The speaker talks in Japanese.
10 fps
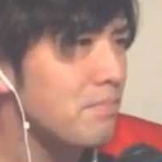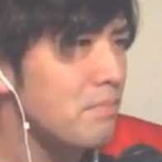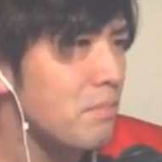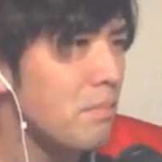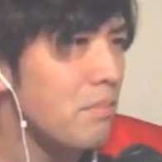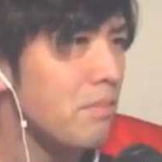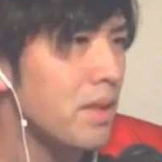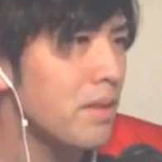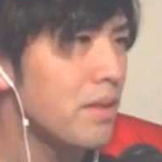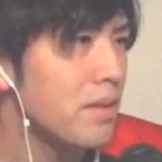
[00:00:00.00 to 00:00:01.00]
さあ
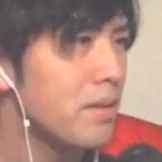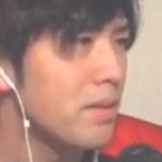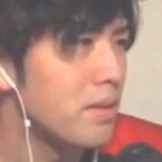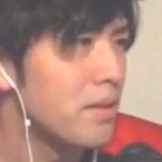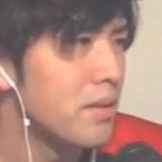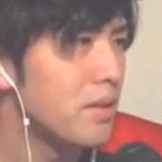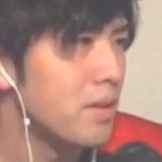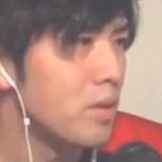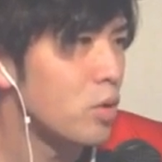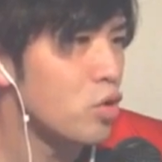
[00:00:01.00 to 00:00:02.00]
スローインです
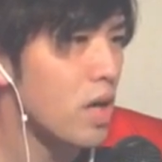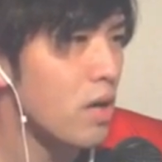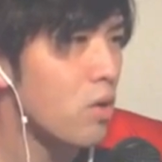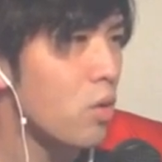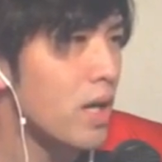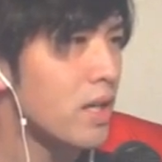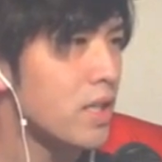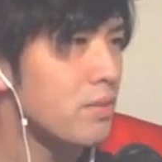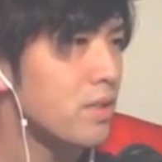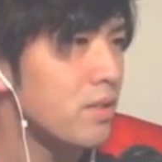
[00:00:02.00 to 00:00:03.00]
どうしようかここら辺
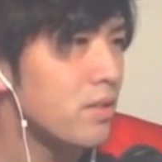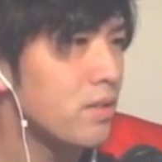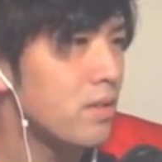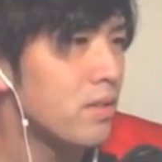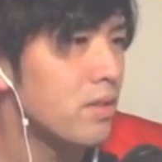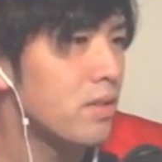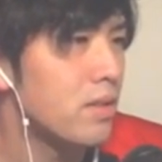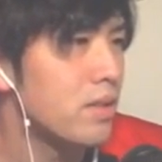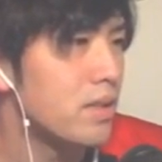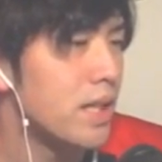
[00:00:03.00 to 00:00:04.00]
出します
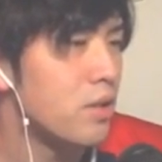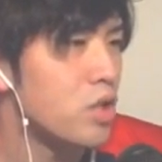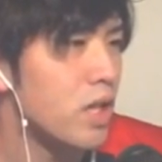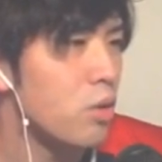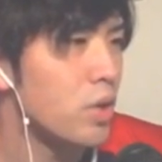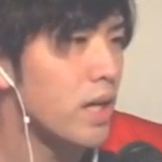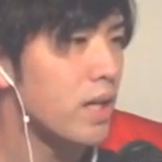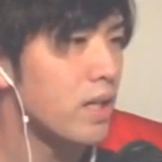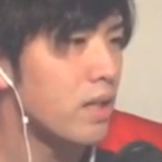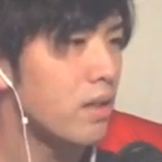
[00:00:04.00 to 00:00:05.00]
さあ吉原浩太
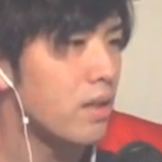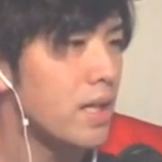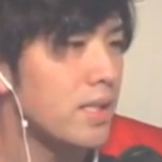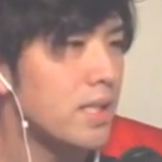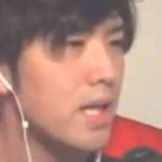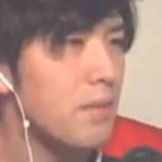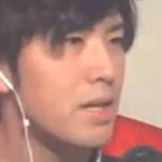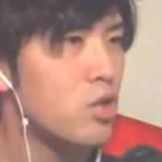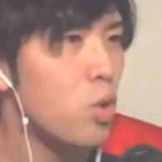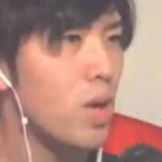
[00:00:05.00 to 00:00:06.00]
一旦下げ
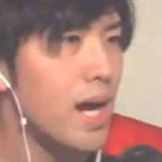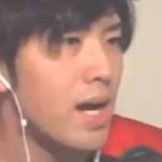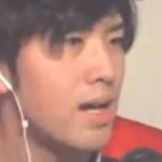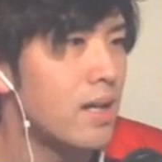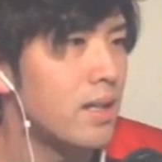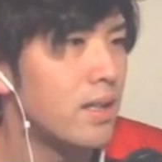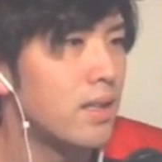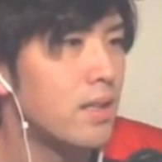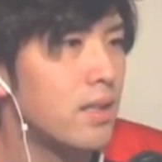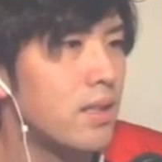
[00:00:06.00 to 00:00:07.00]
ましょうか
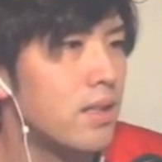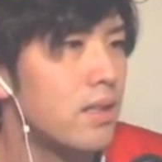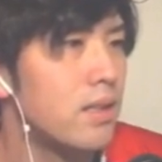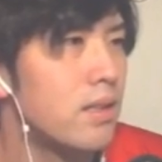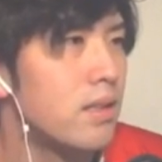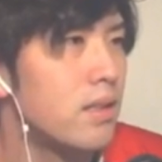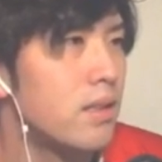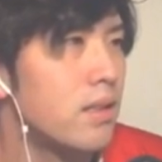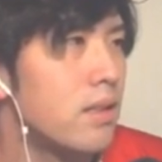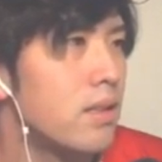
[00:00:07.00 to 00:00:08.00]
後ろに戻します
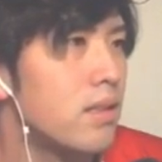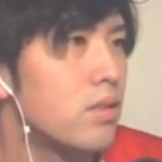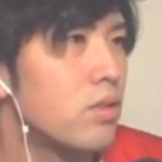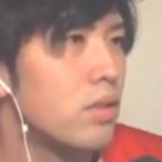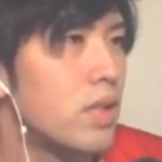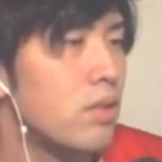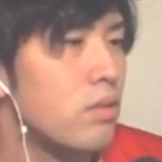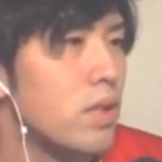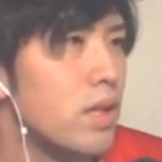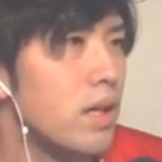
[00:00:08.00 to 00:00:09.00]
ちょっと出すと
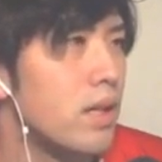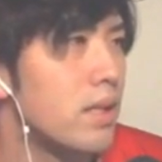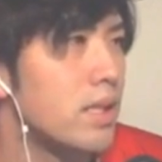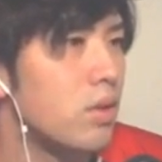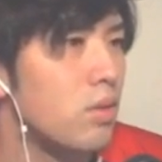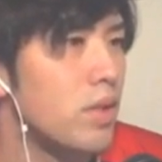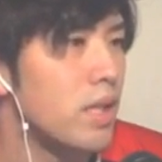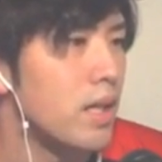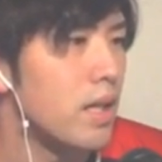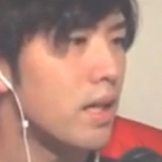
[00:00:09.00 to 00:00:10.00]
こねえな出すとこ
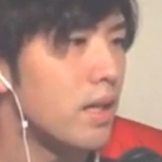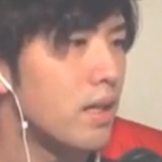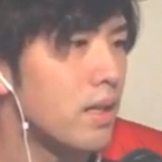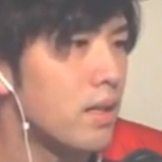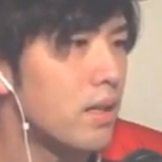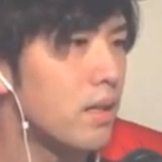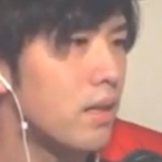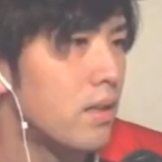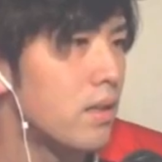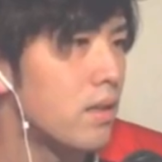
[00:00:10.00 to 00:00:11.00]
ねえな
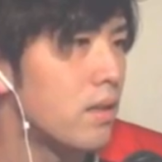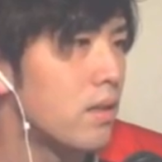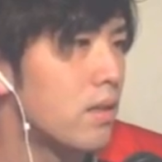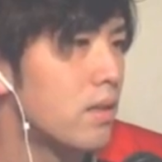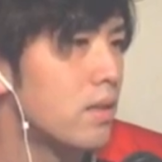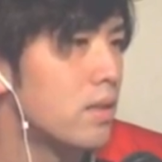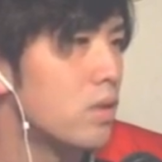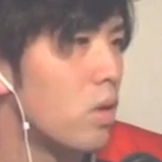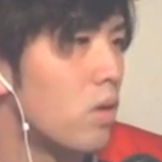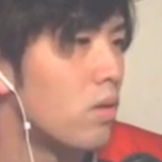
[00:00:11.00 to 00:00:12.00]

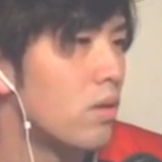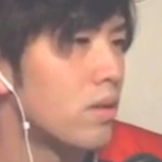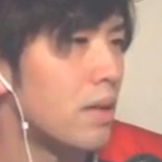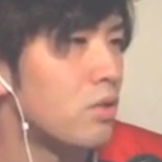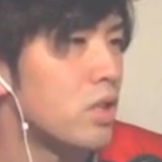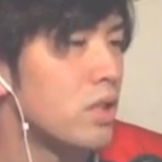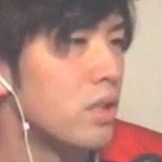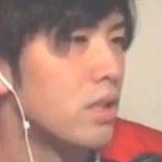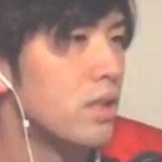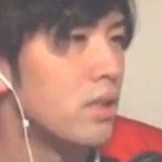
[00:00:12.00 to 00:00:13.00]
そう田淵
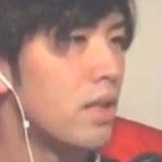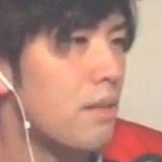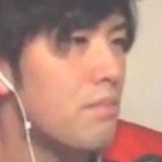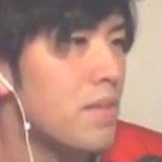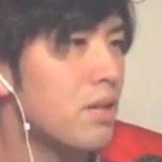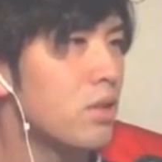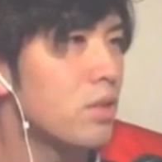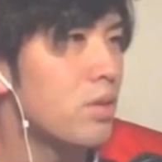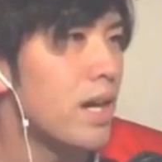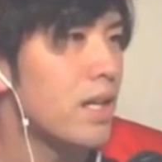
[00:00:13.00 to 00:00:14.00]
あんま
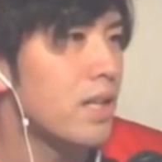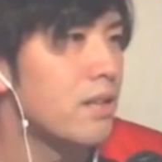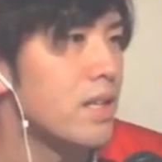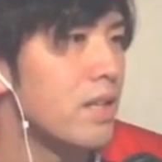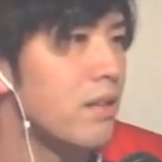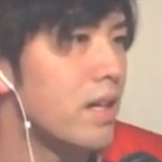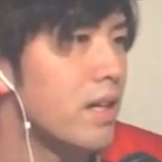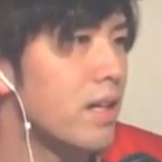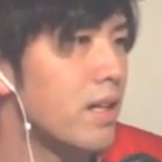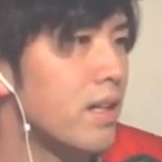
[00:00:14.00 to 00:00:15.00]
クロスボール上げたくねえんだよ
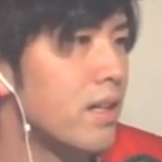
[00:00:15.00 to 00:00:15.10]
な